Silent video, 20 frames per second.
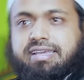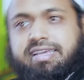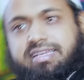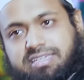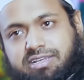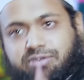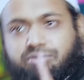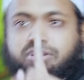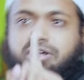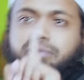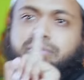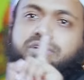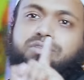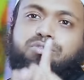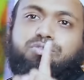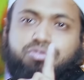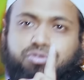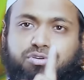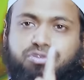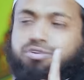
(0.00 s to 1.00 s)
এইটা হলো আমার
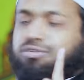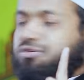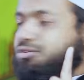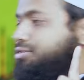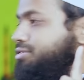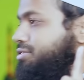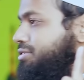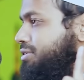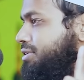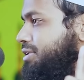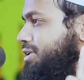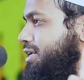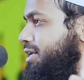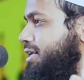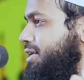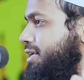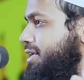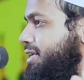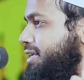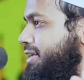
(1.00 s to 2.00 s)
দুঃখ
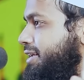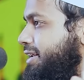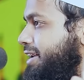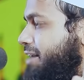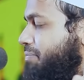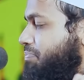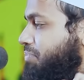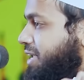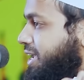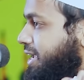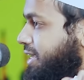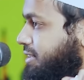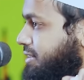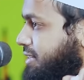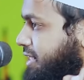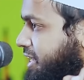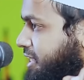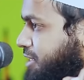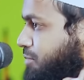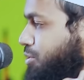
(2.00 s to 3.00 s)
আপনি
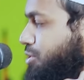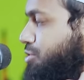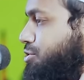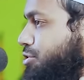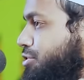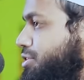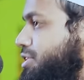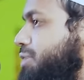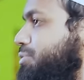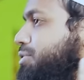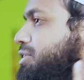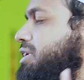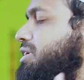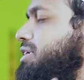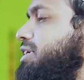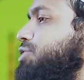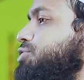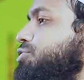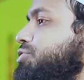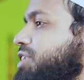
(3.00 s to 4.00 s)
তিরিশ বছর যাবত
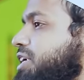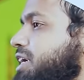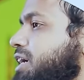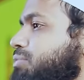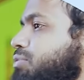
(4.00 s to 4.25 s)
একটা সঠিক